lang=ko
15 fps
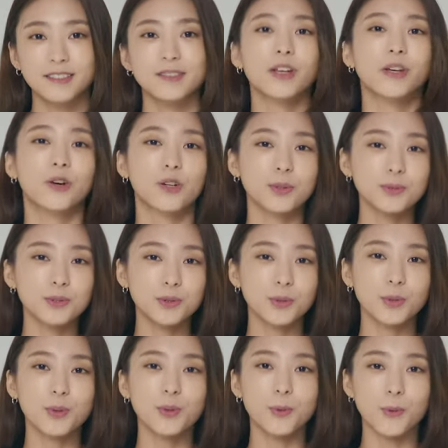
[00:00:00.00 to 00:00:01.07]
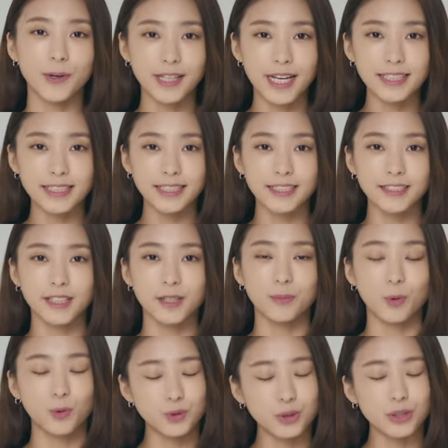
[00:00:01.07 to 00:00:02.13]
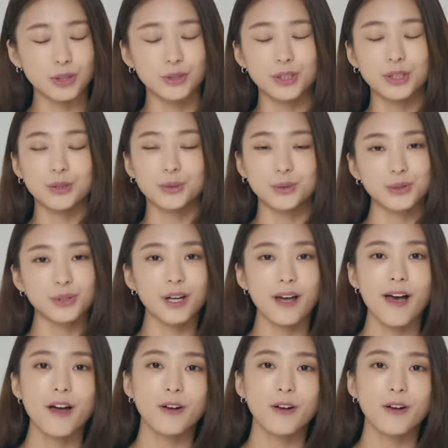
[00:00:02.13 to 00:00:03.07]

네, 여러분도 원하시는 일 모두 이루시고